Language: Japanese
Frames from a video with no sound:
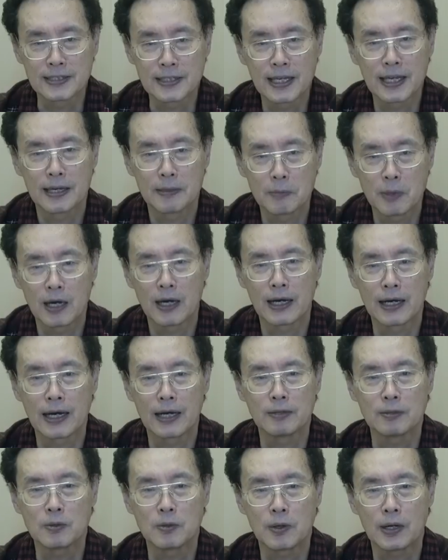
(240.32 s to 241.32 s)
ね、まあ、上
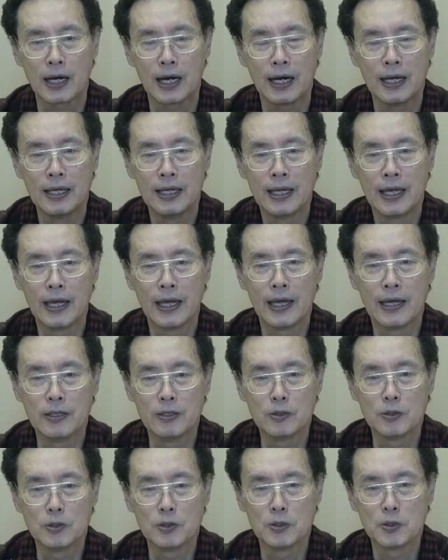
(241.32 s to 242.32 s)
がるとか、えー、
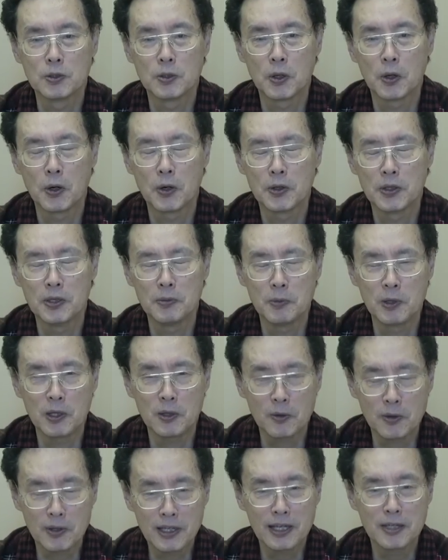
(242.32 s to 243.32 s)
輸入の
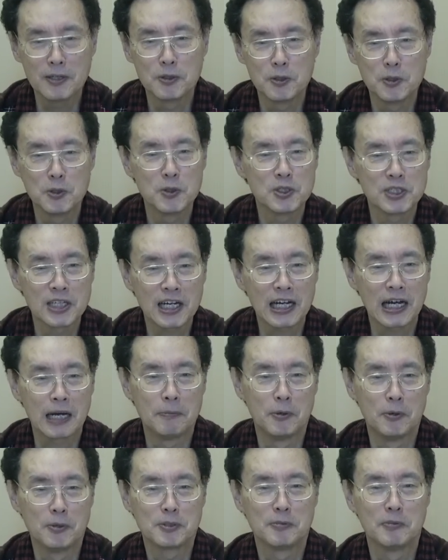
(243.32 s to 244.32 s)
いろんな輸入雑貨
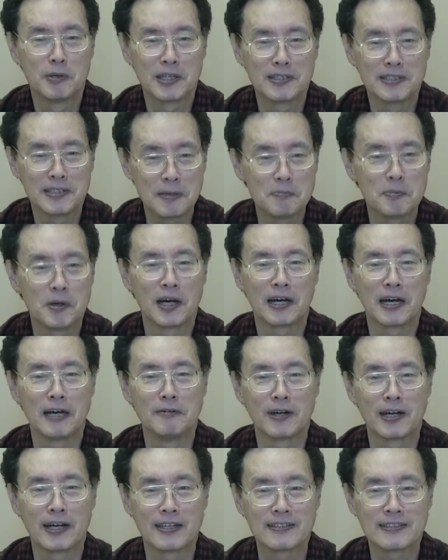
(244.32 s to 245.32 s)
も含めて全部上が
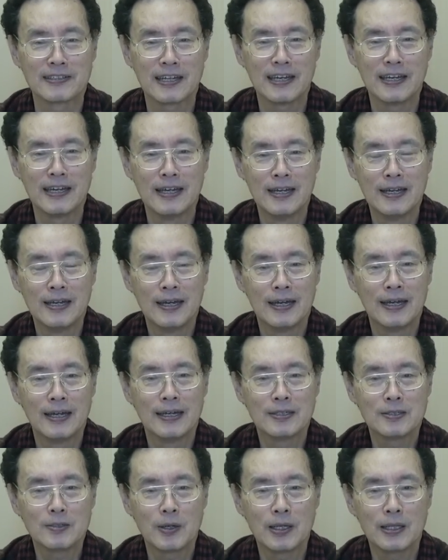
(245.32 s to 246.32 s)
るわけですね、
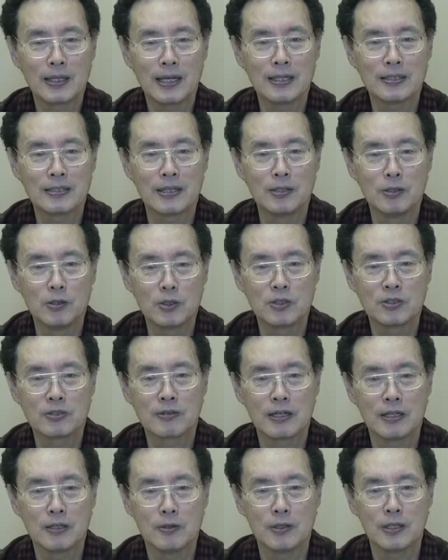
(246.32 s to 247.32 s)
えー、それに対して輸
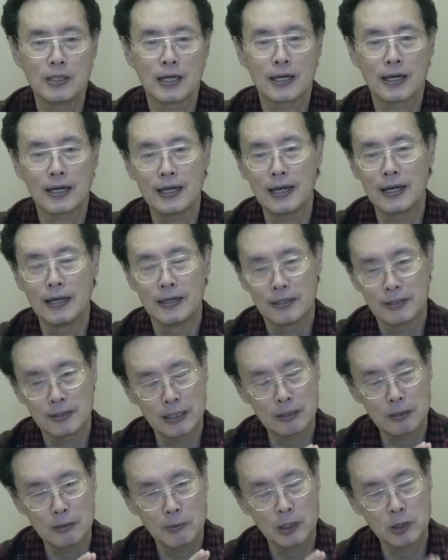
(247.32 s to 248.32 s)
出は有利だから
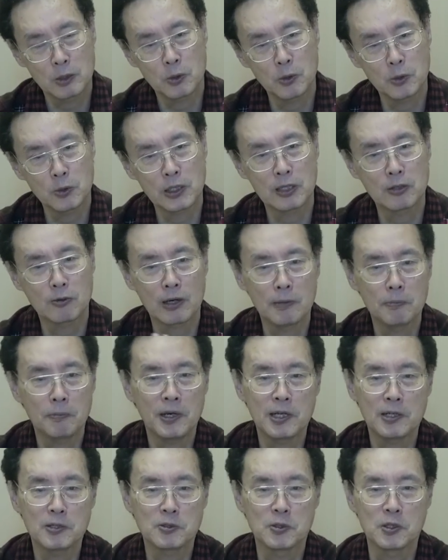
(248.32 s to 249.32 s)
例えばトヨタとか
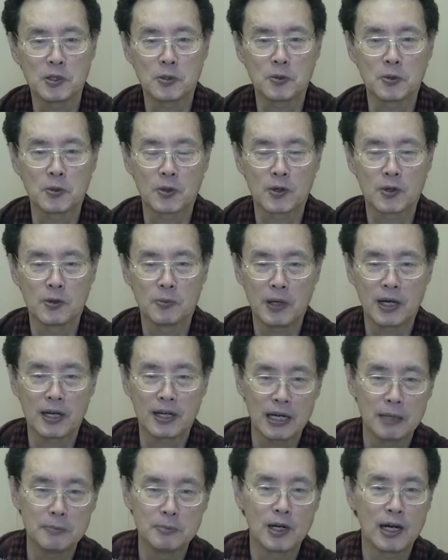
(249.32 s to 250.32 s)
パナソニックの、まあ、
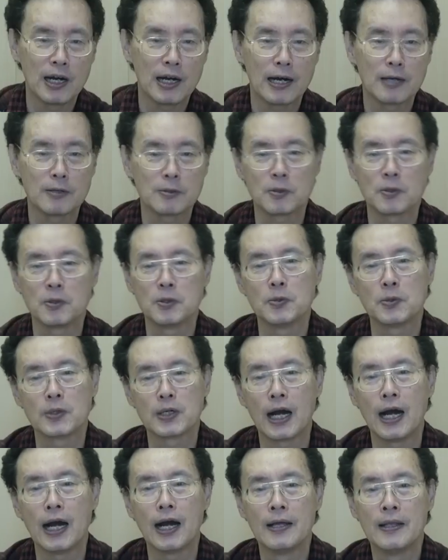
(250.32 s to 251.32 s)
株が上がるという
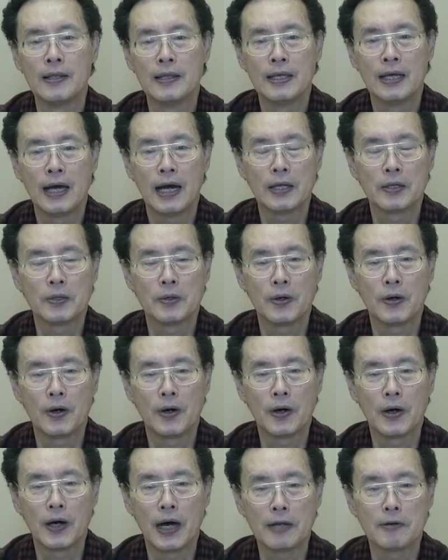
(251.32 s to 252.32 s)
かあ
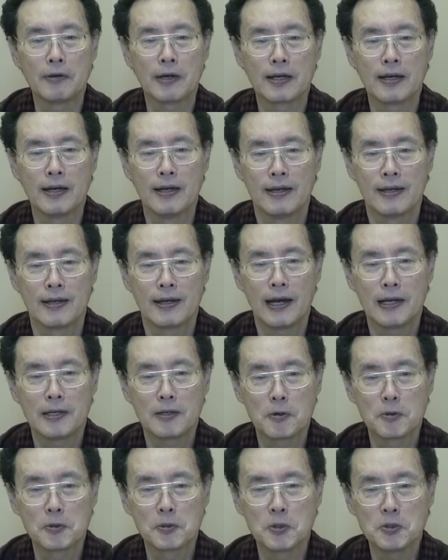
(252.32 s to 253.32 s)
のあるいは外
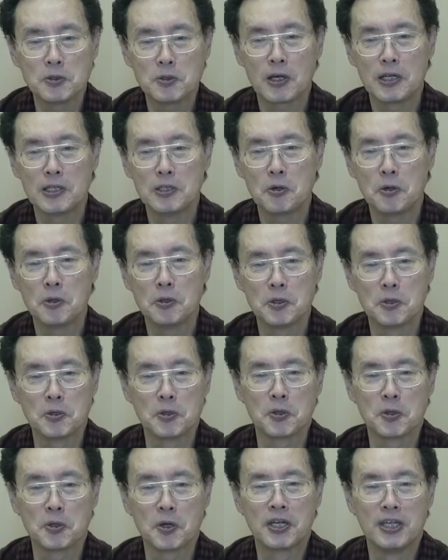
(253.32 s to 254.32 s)
国の人が日本に
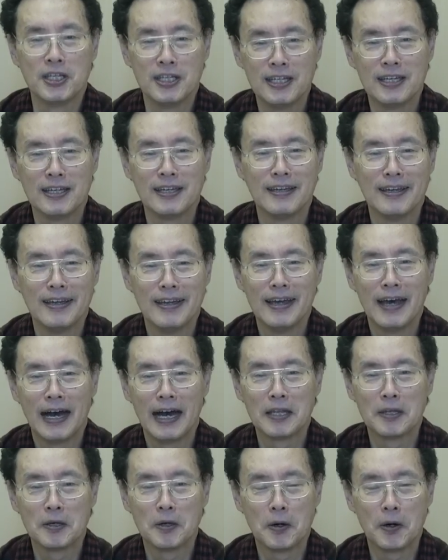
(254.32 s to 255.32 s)
来る時に
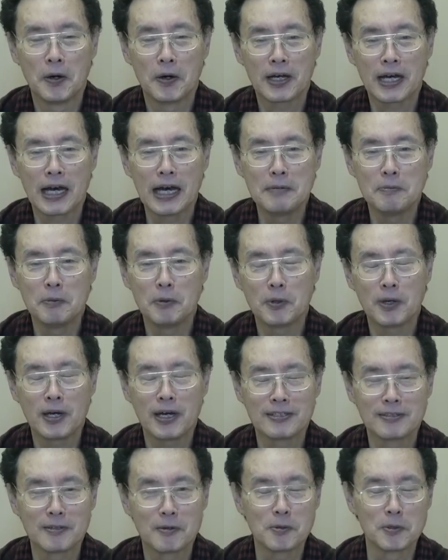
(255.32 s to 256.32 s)
あの買い物
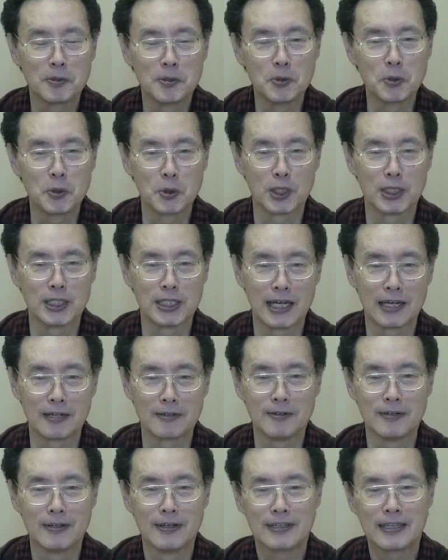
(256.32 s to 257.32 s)
がすごく有利にな
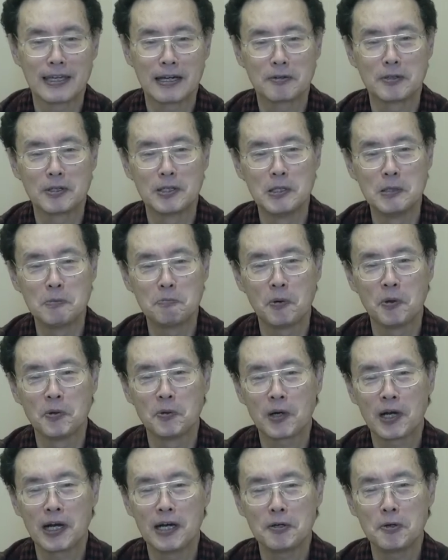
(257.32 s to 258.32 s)
る逆に日本
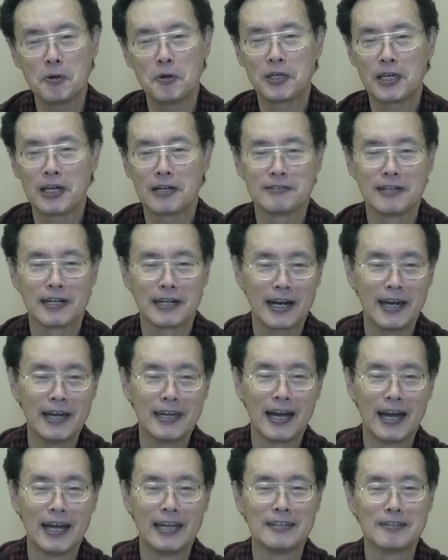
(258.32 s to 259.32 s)
の観光客が
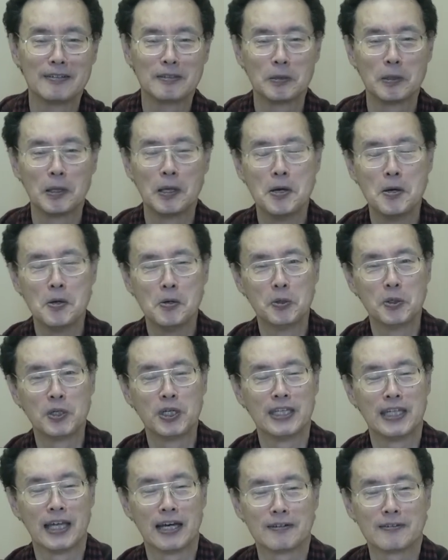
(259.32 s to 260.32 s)
海外に行くと不
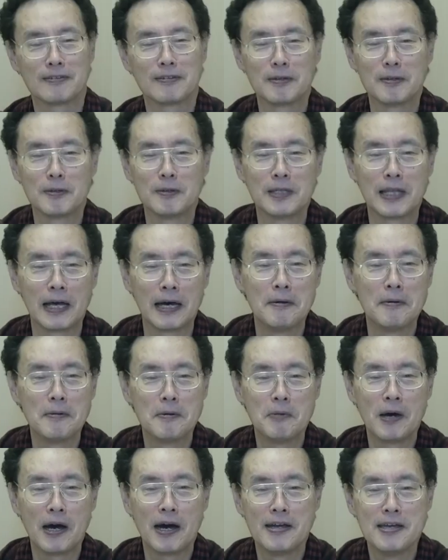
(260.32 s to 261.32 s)
利になるというふうな、
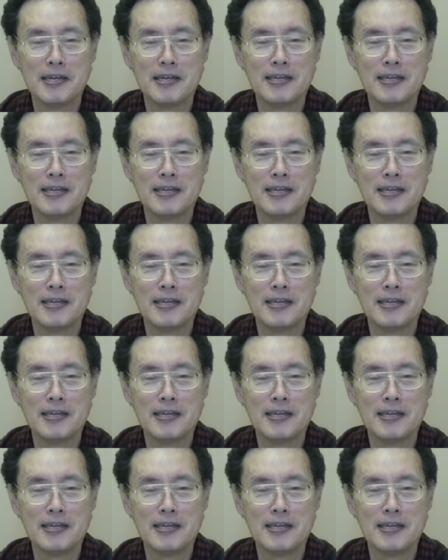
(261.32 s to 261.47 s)
まあ、